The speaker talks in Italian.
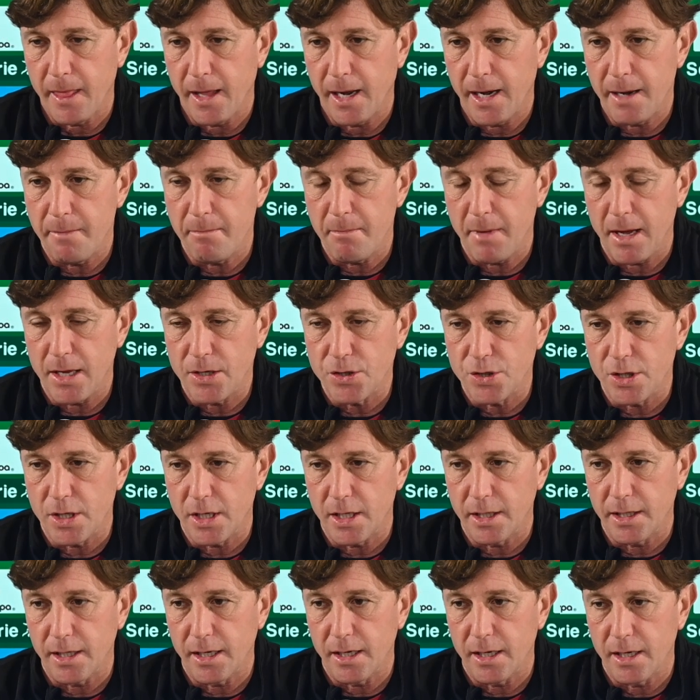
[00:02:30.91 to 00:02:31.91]

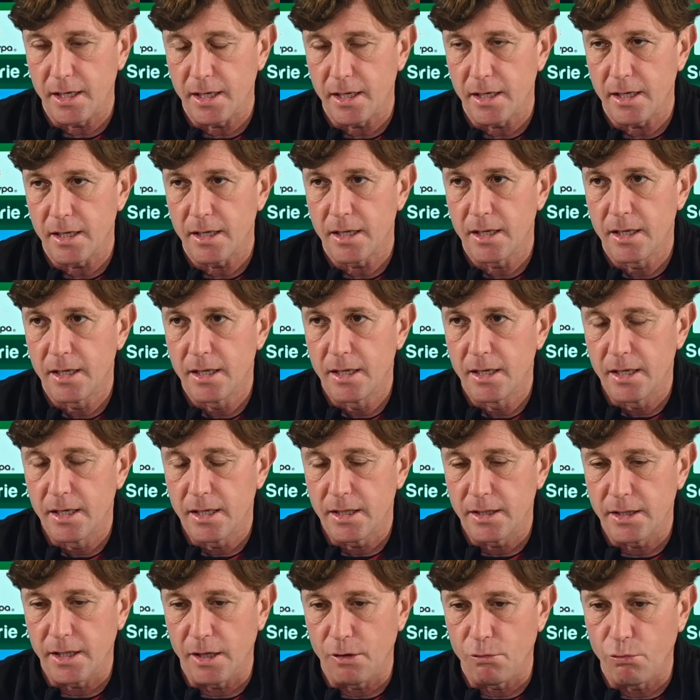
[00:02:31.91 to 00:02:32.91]
l'immagine del,
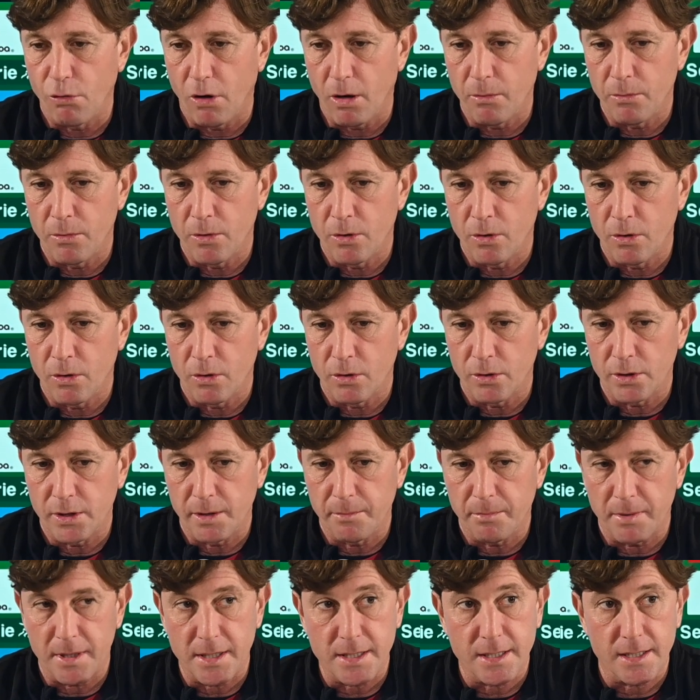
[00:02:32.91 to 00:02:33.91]
dell'uomo di
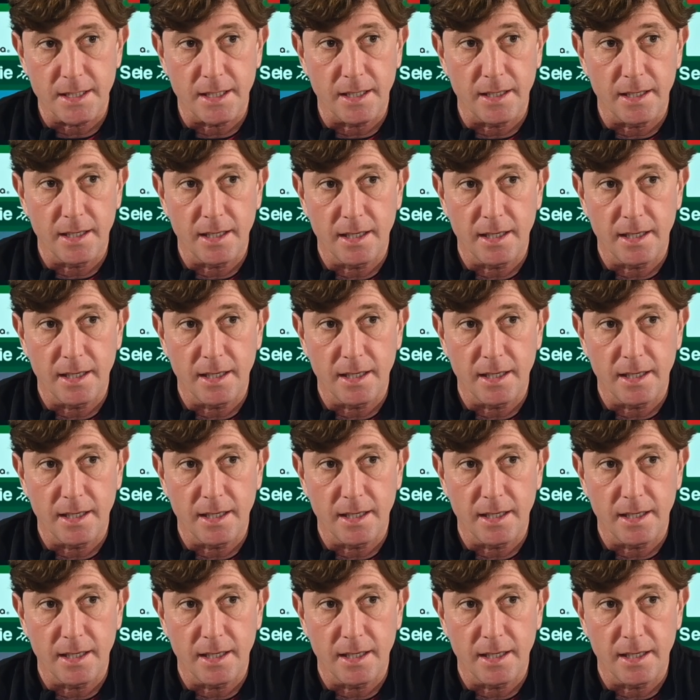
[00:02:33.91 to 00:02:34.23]
per sé.